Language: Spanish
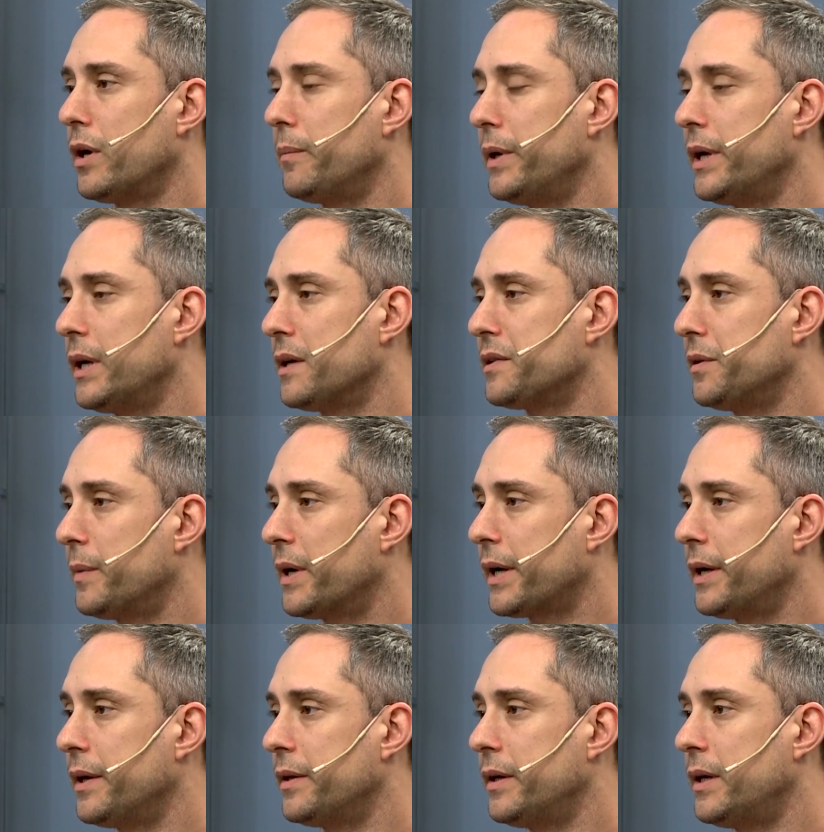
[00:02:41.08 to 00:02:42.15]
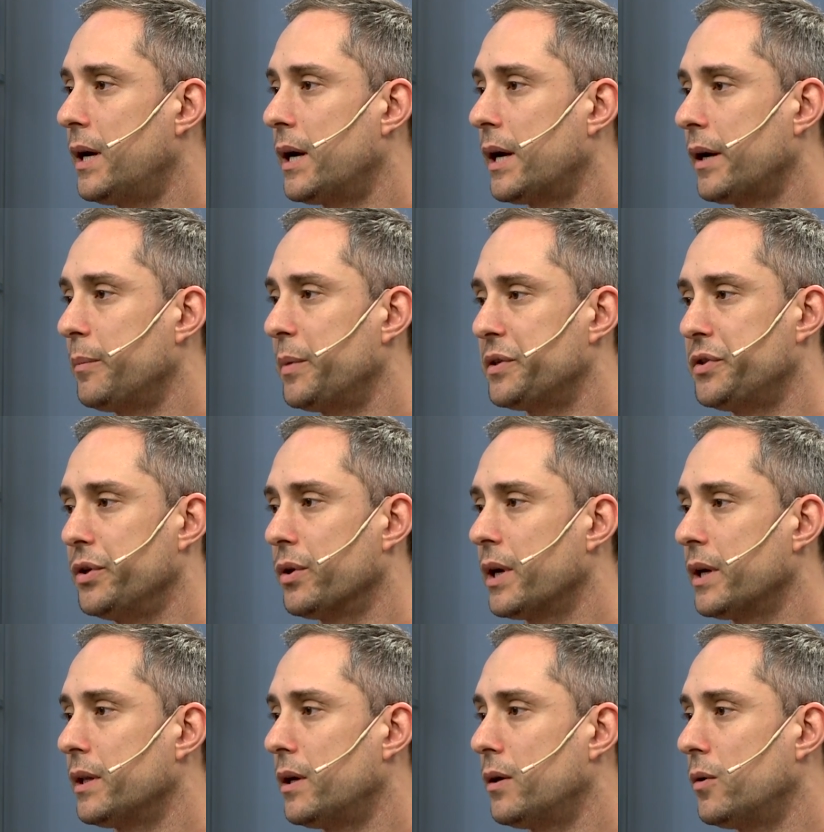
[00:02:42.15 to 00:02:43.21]
también las imágenes de la represión
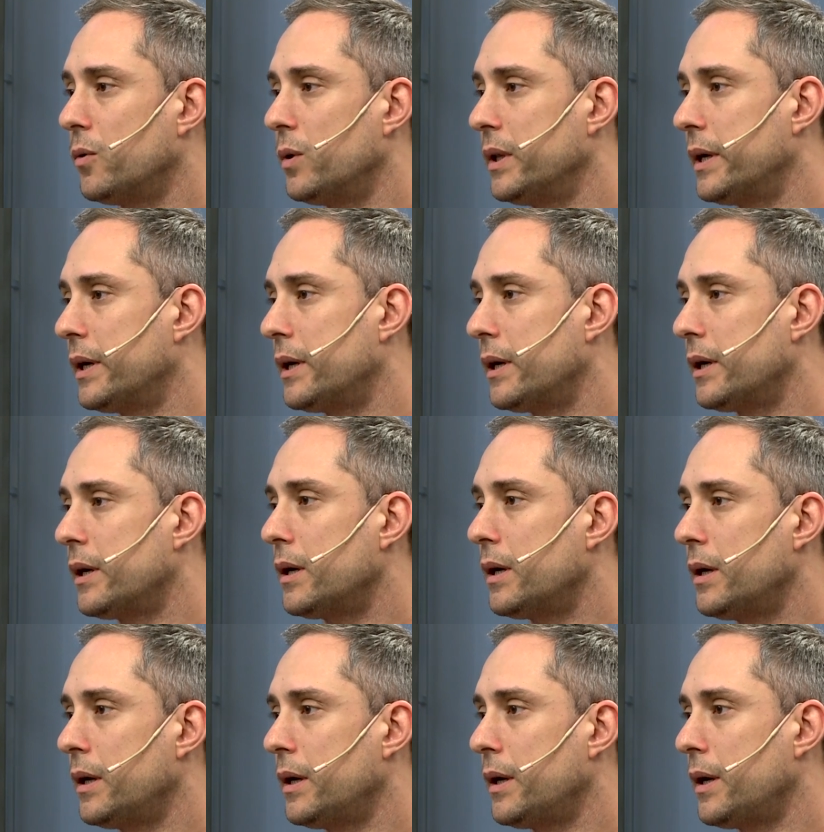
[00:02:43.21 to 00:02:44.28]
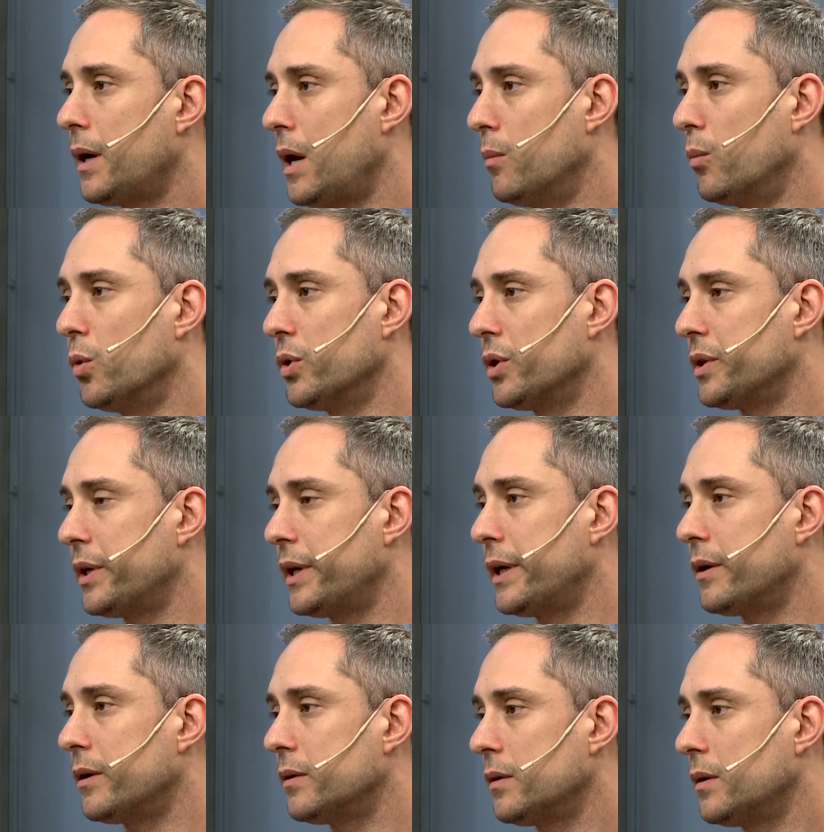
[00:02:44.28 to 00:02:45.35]
que han dado vuelta eh, al mundo
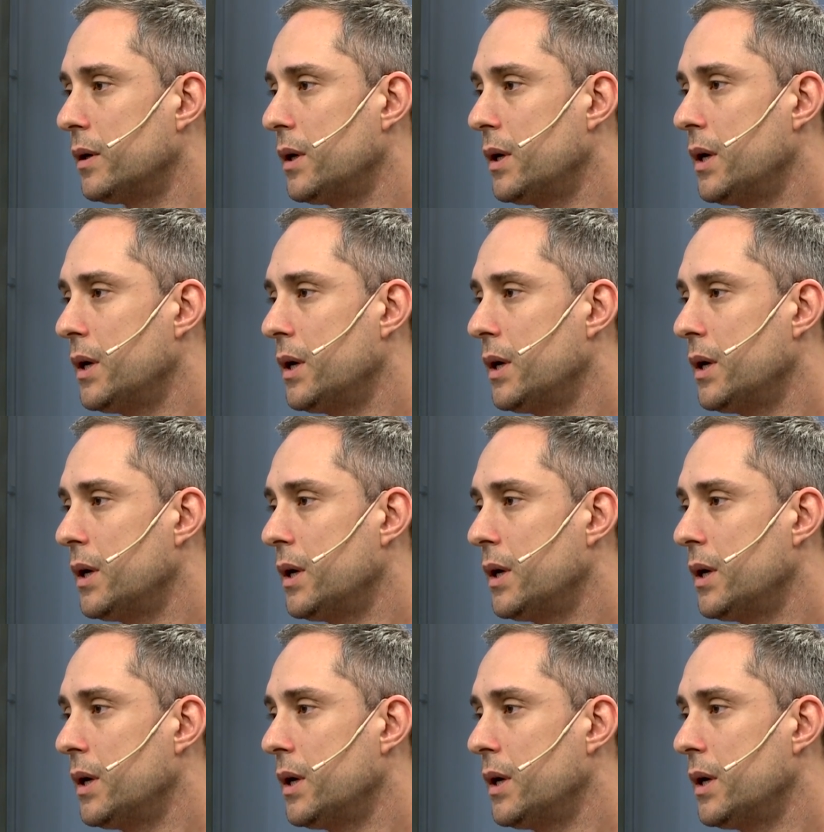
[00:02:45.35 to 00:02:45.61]
entero